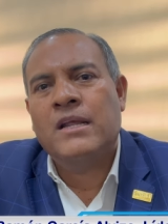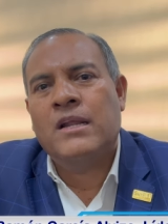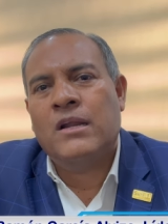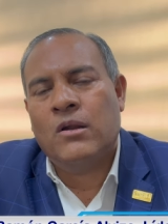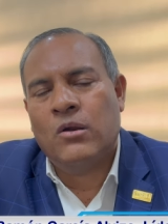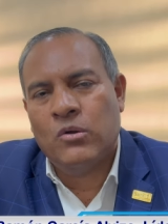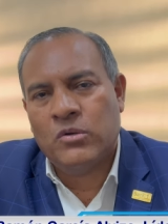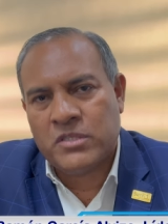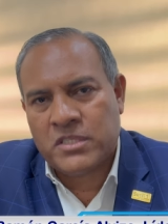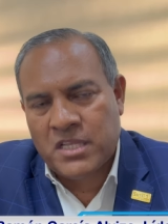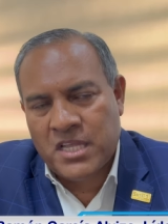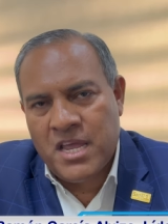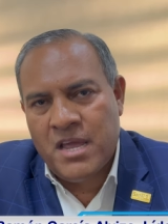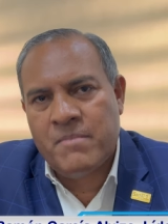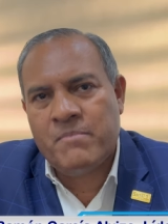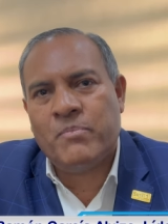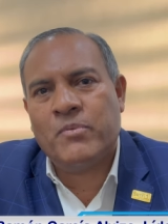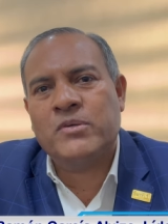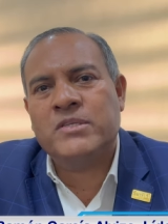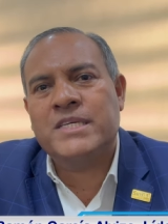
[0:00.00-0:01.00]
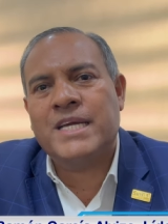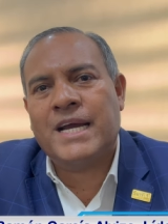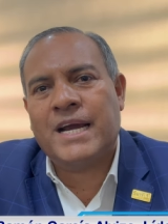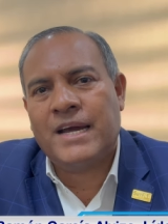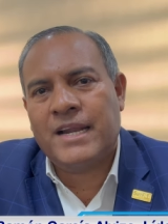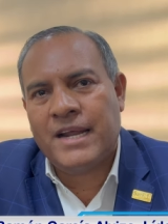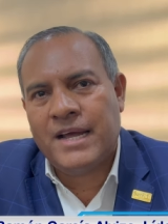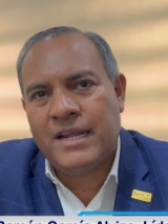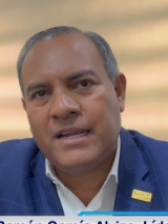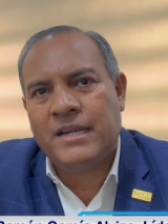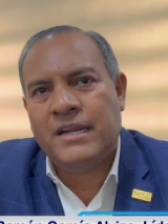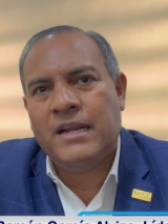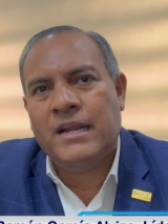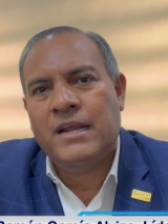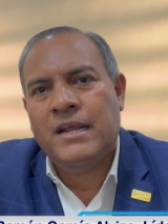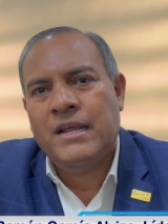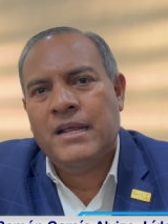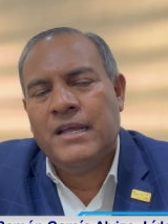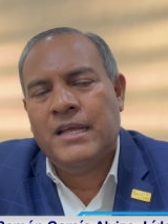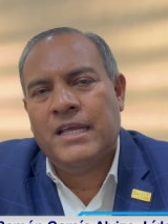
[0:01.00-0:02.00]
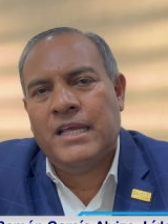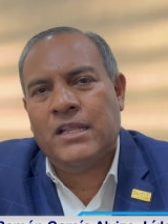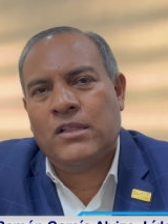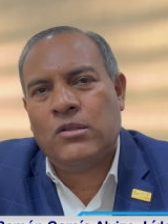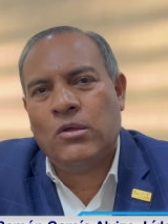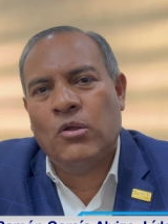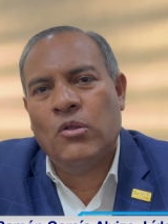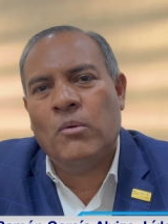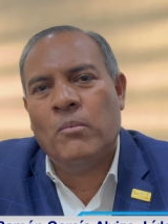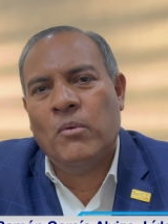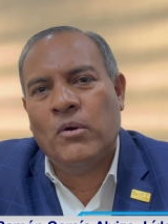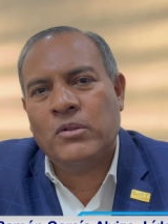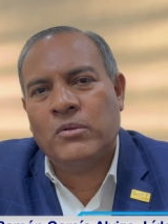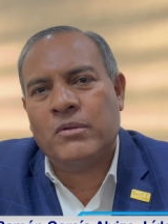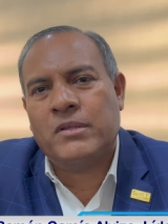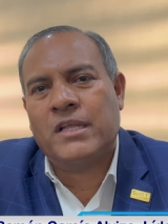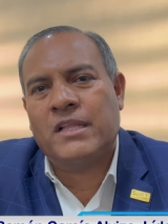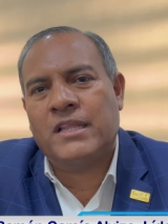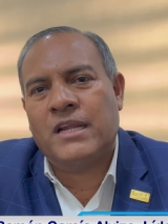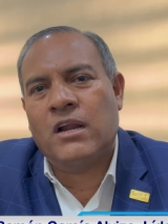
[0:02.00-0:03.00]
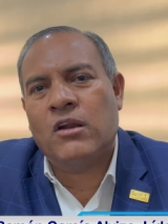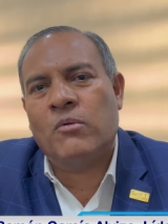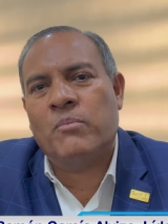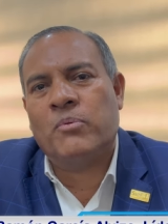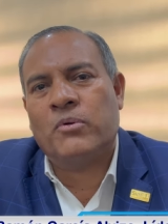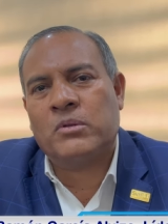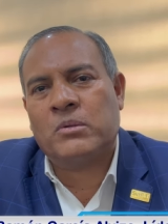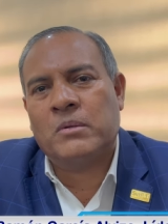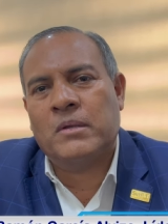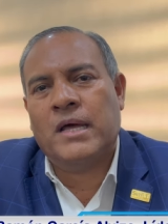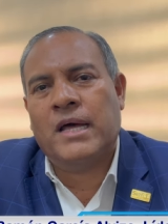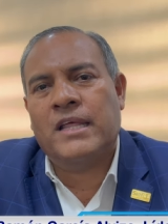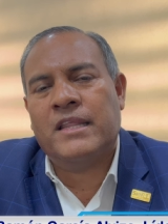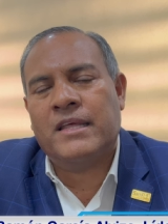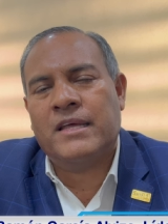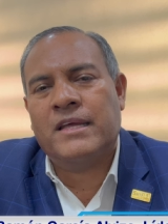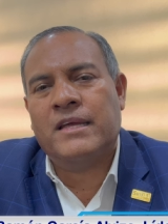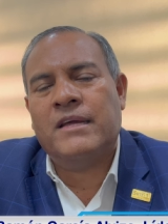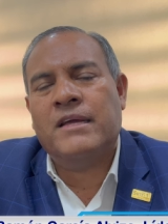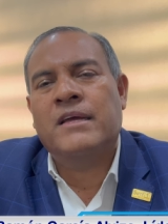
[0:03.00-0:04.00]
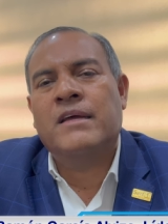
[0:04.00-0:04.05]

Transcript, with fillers: Los tiempos llegarán y todo el mundo tendrá la oportunidad de